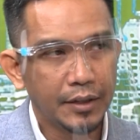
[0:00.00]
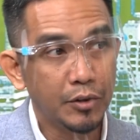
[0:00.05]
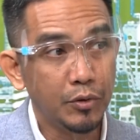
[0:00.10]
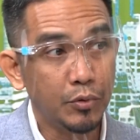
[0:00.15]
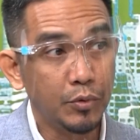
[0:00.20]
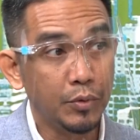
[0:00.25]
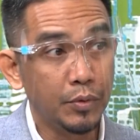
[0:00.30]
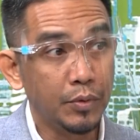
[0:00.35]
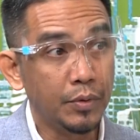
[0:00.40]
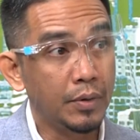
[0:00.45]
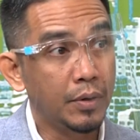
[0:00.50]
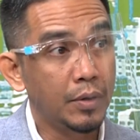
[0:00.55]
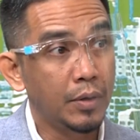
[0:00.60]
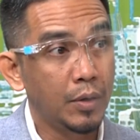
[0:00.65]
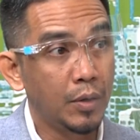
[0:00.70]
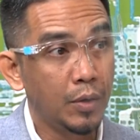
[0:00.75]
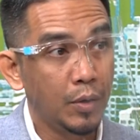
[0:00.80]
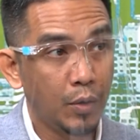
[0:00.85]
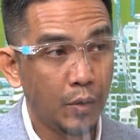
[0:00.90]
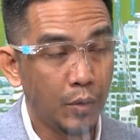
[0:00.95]
อยู่
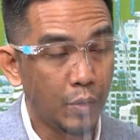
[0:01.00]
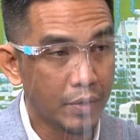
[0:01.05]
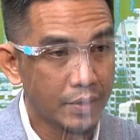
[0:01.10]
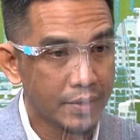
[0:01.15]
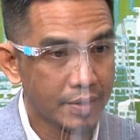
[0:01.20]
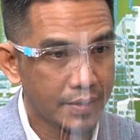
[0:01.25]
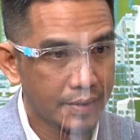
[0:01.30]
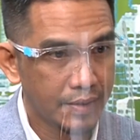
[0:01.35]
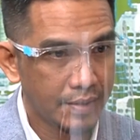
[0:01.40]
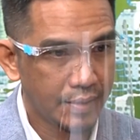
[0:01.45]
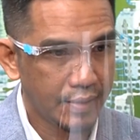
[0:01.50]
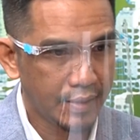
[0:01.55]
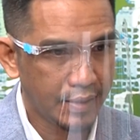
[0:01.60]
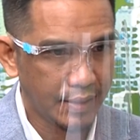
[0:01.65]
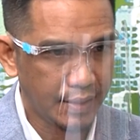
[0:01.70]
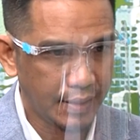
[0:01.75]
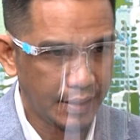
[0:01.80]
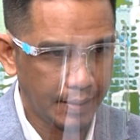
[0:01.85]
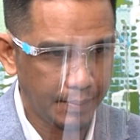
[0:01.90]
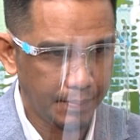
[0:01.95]
6
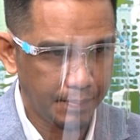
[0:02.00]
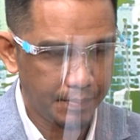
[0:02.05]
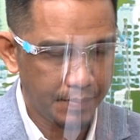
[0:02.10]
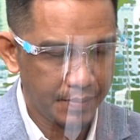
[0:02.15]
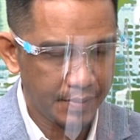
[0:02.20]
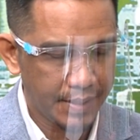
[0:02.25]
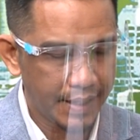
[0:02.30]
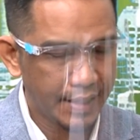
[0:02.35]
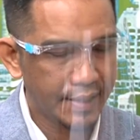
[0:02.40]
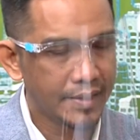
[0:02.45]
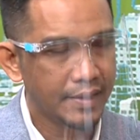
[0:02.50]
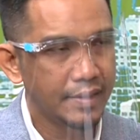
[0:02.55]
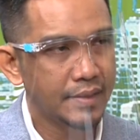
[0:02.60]
เซ